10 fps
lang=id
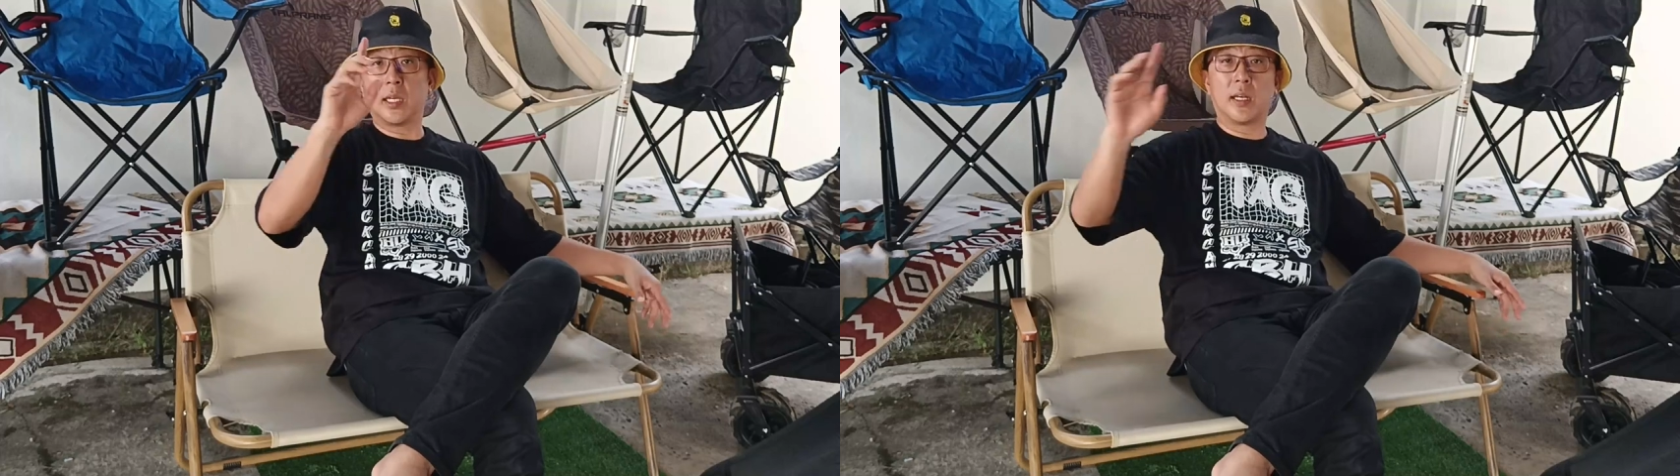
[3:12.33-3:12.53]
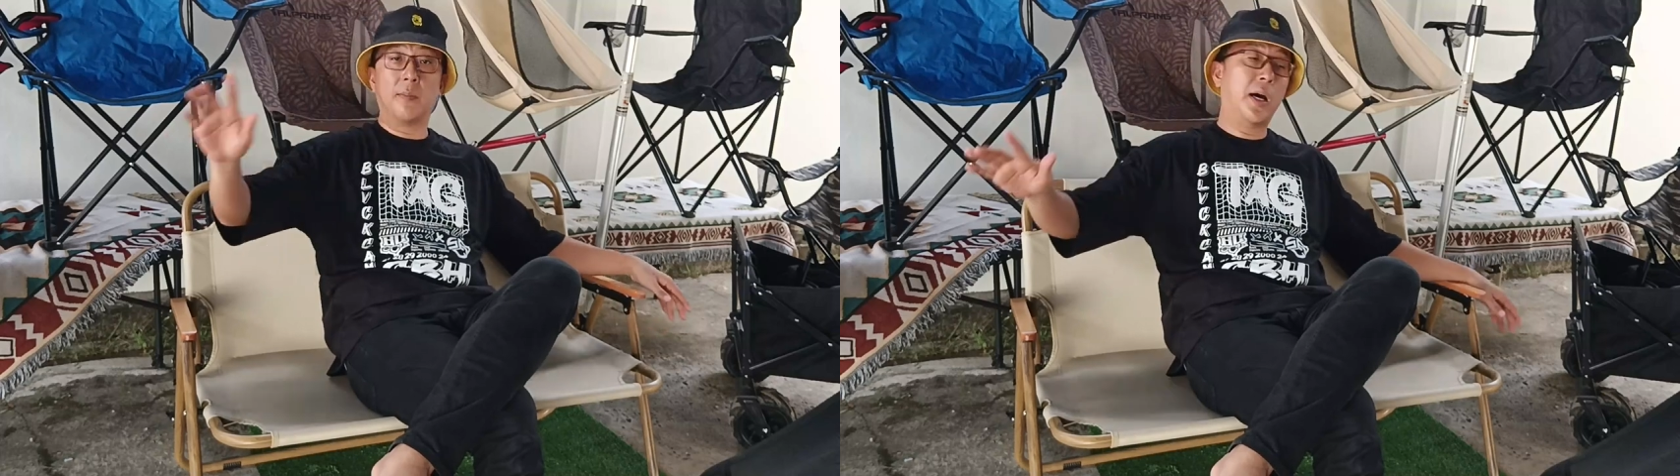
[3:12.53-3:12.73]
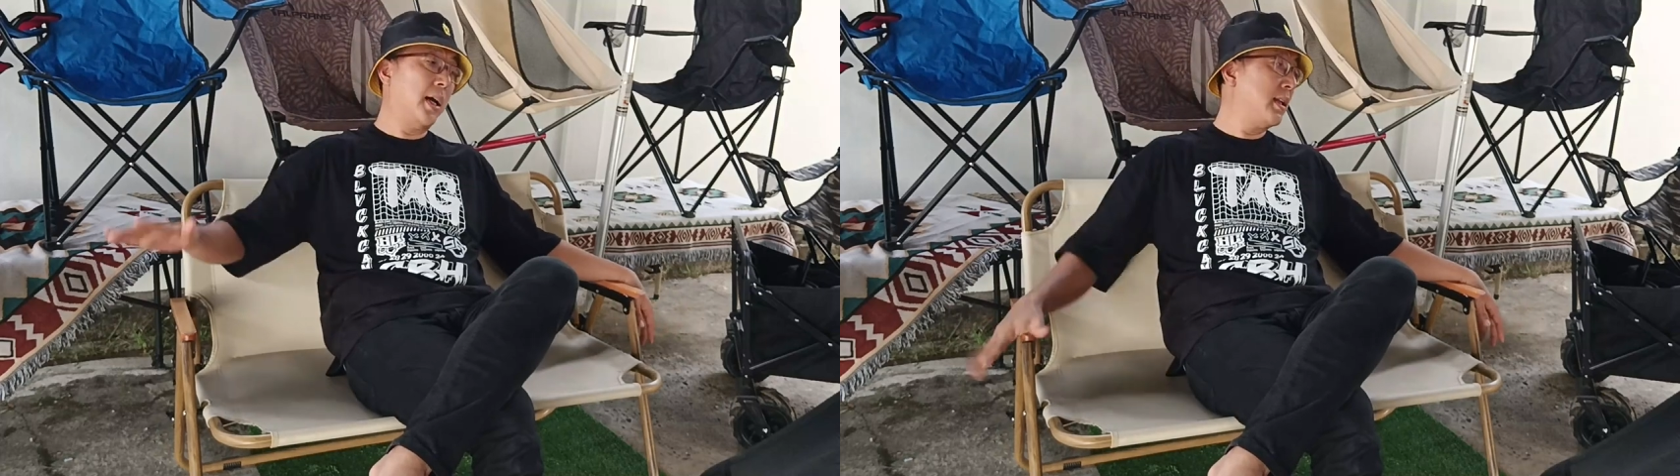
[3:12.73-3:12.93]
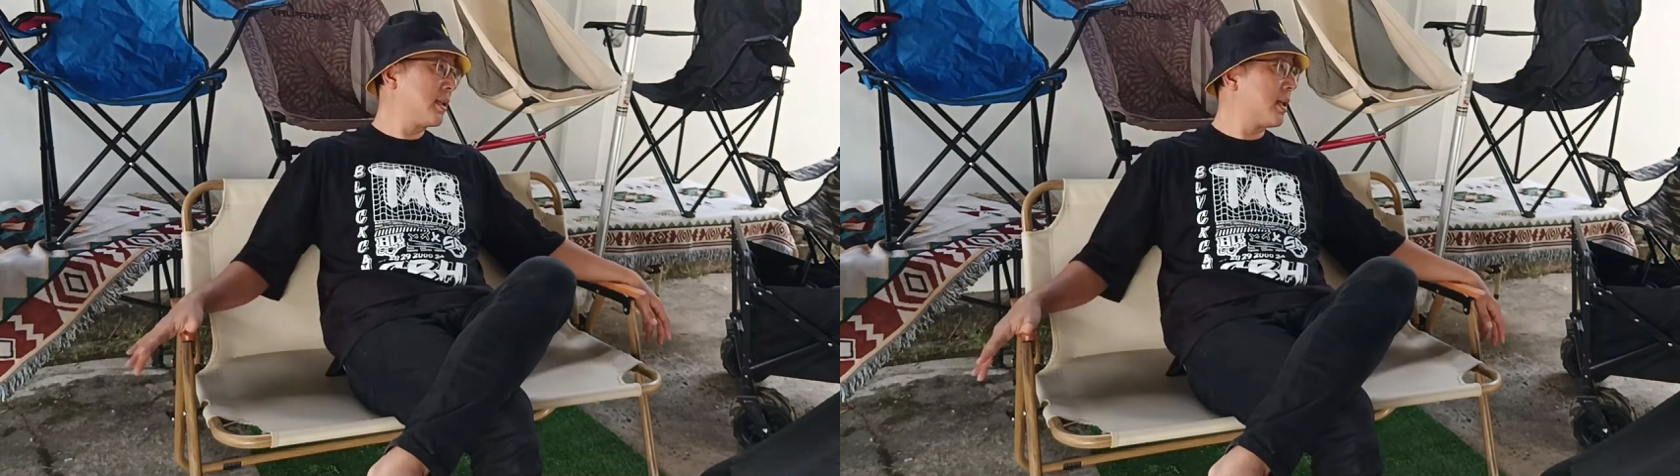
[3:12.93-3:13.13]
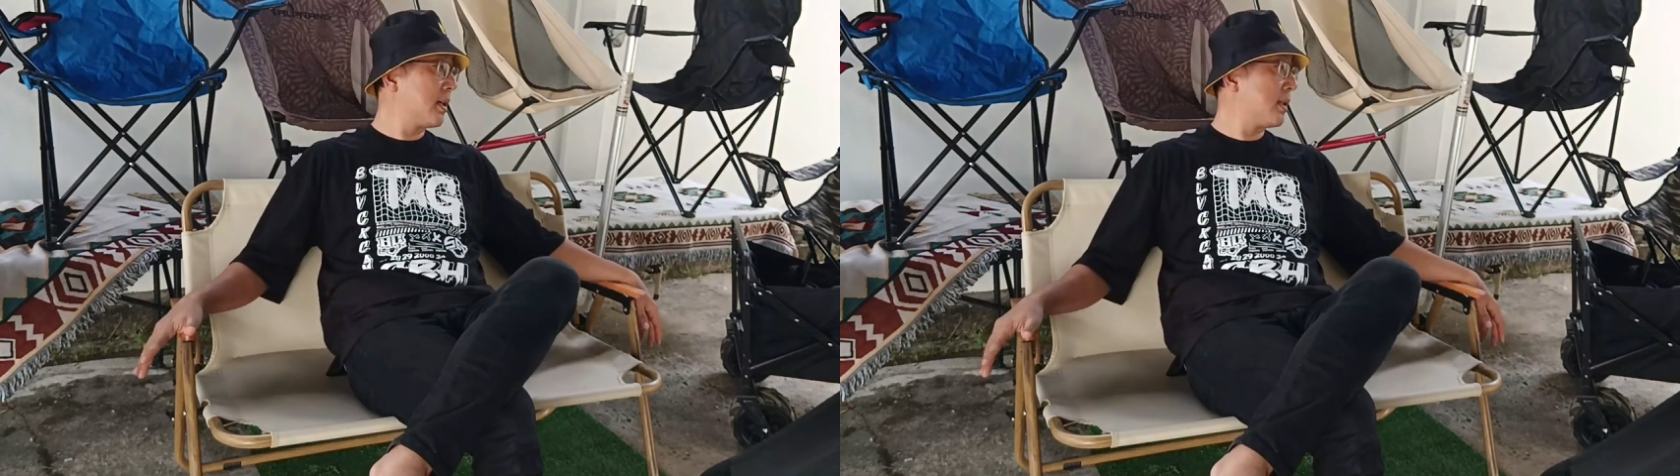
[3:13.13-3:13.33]
saja kelemahan
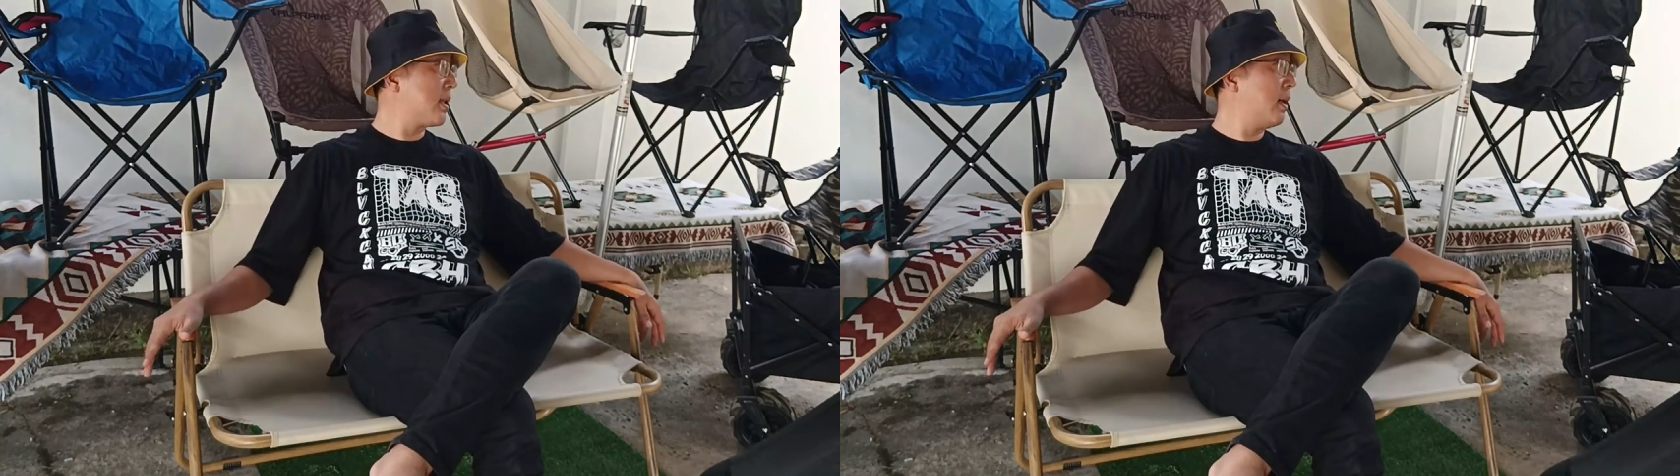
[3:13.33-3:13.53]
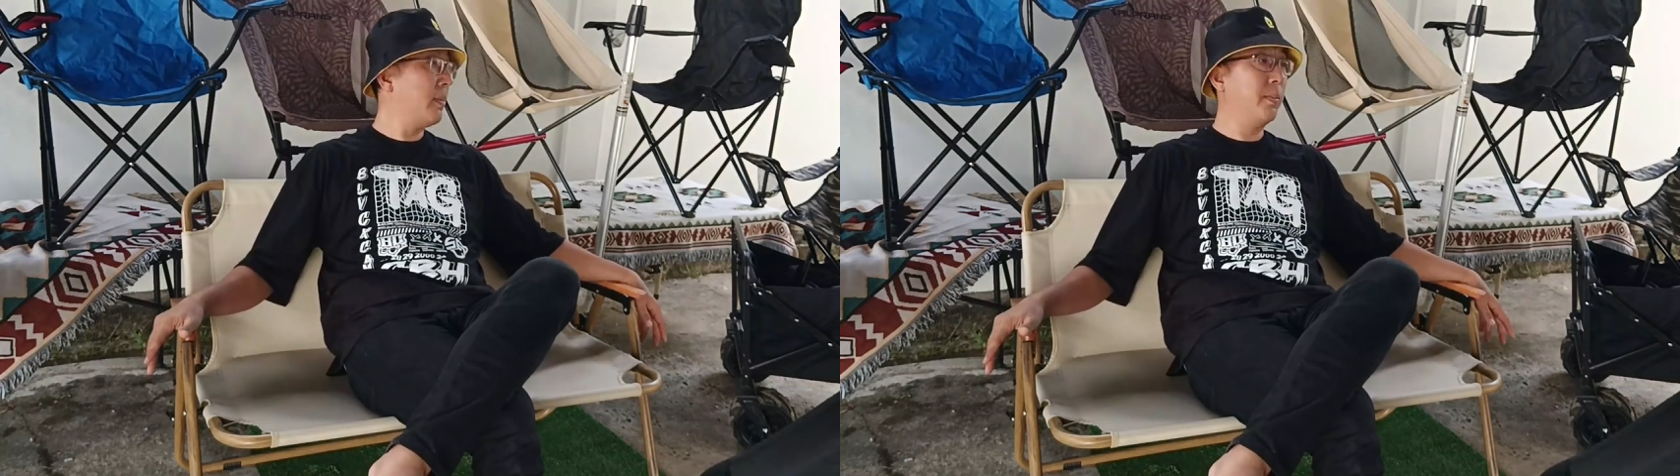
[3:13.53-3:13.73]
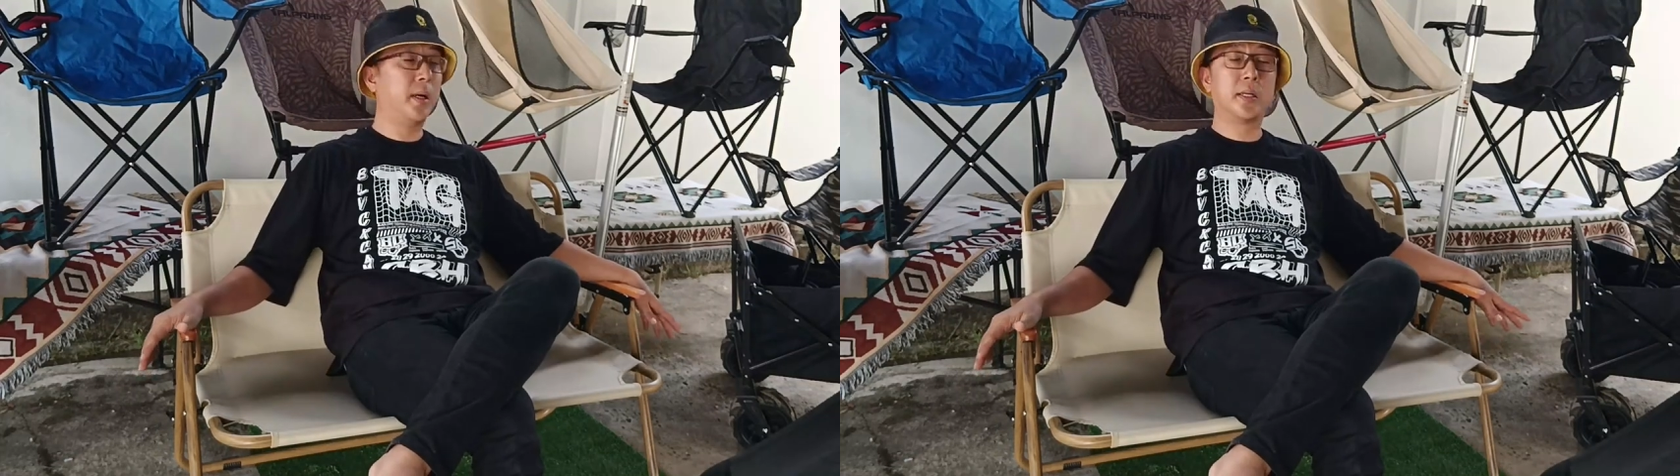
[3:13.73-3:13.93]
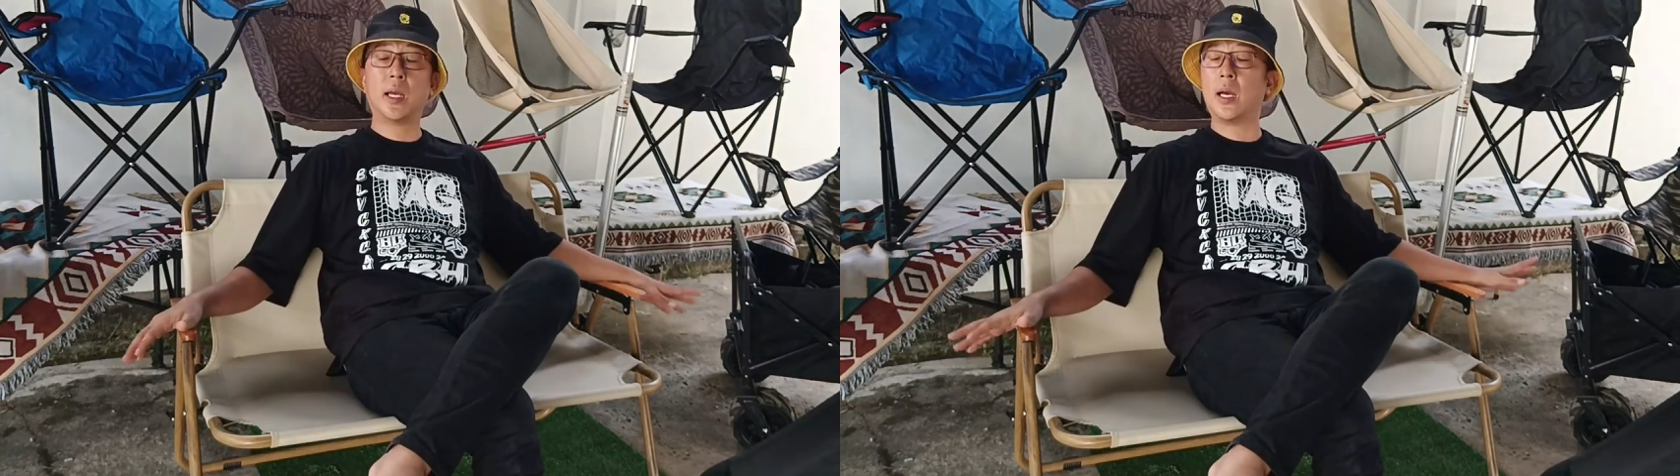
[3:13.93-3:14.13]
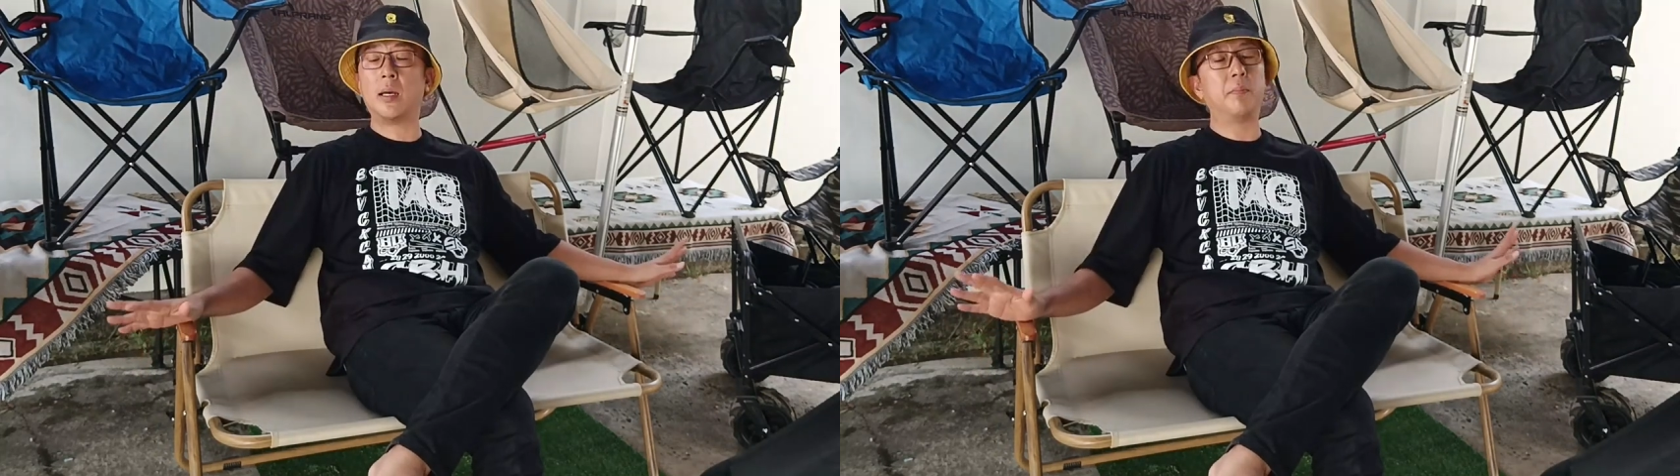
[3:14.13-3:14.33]
yang saya rasa memang
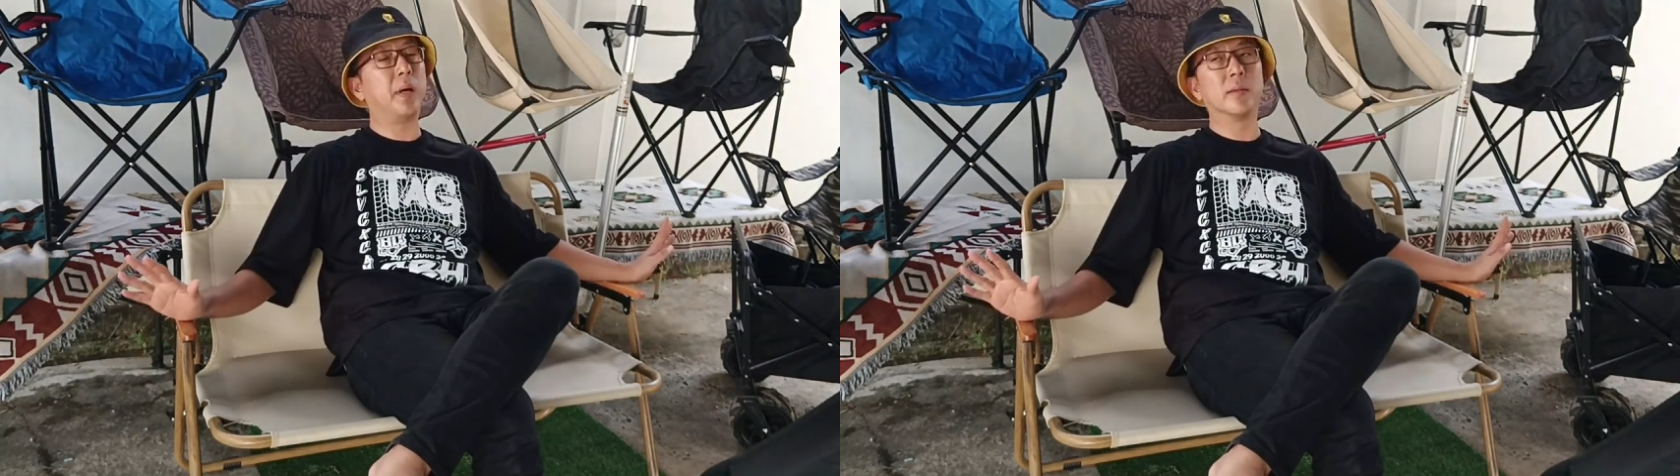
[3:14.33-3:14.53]
dia